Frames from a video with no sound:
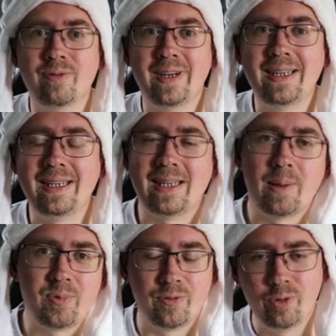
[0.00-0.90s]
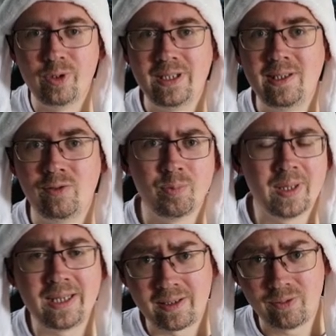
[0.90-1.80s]
weil ich habe sowohl in die Super
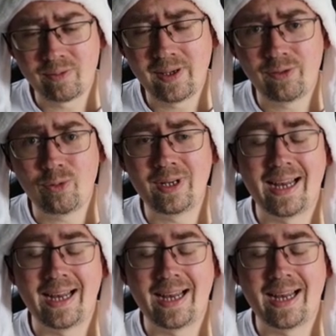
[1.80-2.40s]
Nintendo-Version